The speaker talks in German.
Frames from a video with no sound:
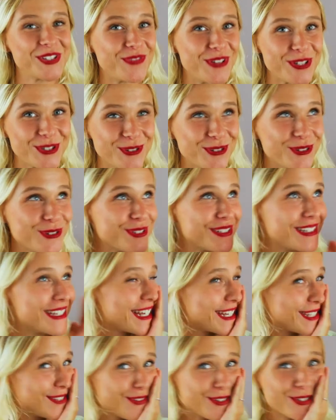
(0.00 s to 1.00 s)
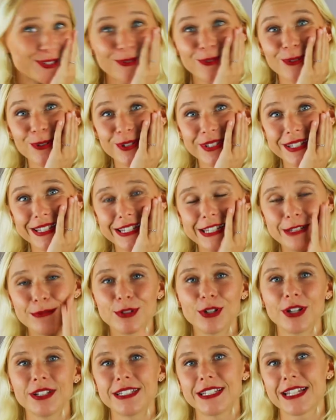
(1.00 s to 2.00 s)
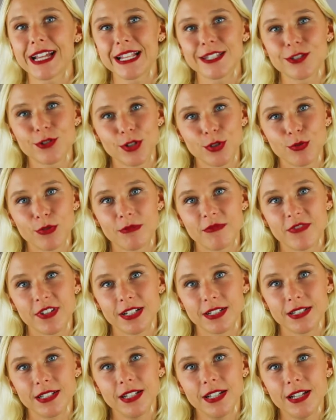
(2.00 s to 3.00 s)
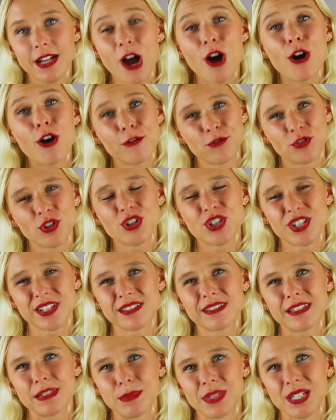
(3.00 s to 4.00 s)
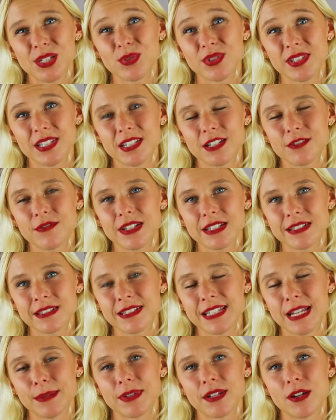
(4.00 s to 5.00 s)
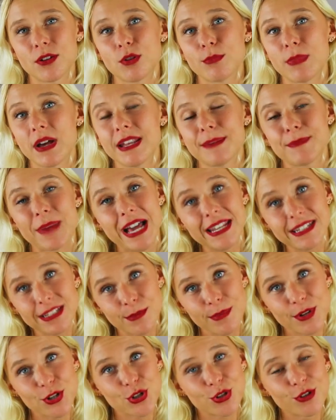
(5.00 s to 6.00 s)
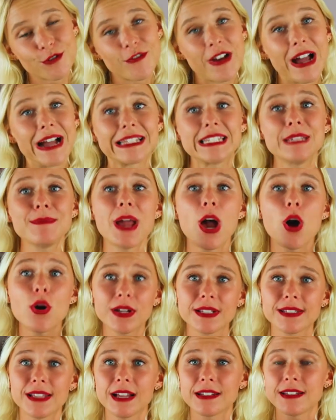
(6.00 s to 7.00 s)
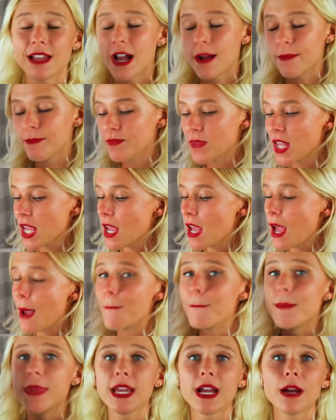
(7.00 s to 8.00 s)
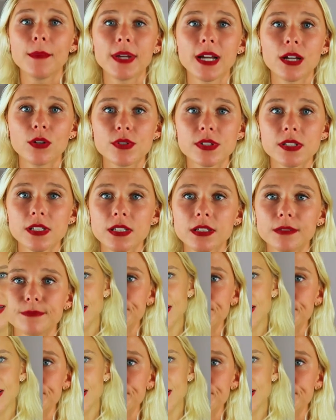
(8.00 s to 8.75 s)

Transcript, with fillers: Es war so lustig, es war so lustig, liebe Leute. Ich kann es euch nur empfehlen. Auch auf Deutsch ist es ziemlich lustig gewesen. Ich habe dann auch nochmal ein paar andere Menschen gefragt, die mir auch gesagt haben, mega, mega lustig.